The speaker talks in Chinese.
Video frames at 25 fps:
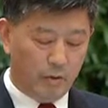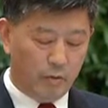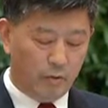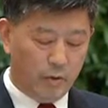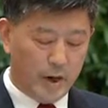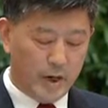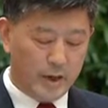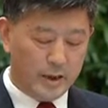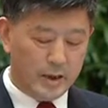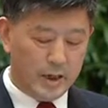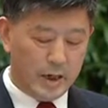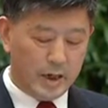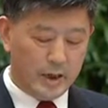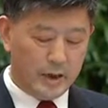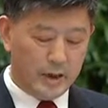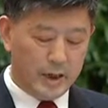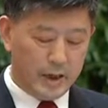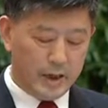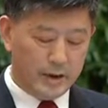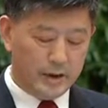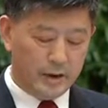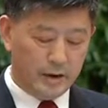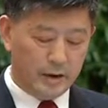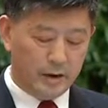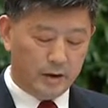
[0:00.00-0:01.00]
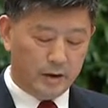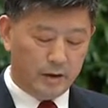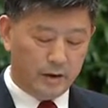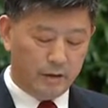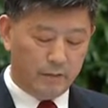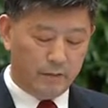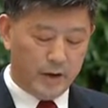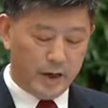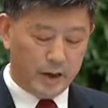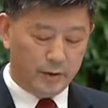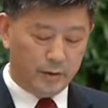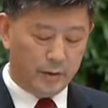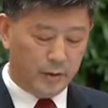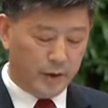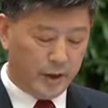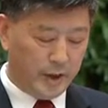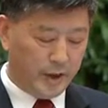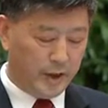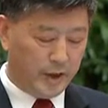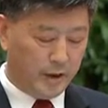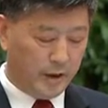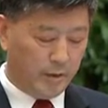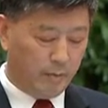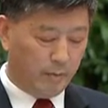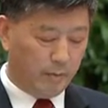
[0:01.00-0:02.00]
完善干警合法权
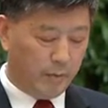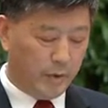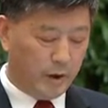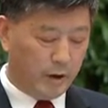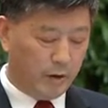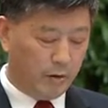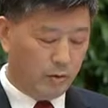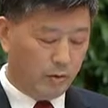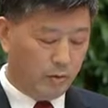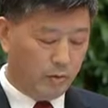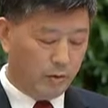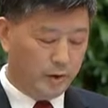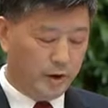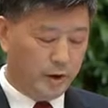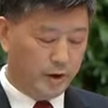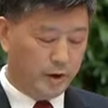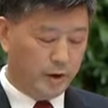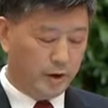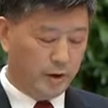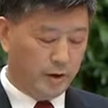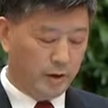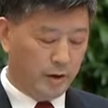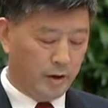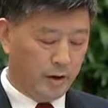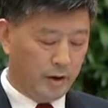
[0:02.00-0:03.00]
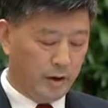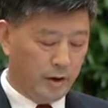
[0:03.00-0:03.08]
益保护机制，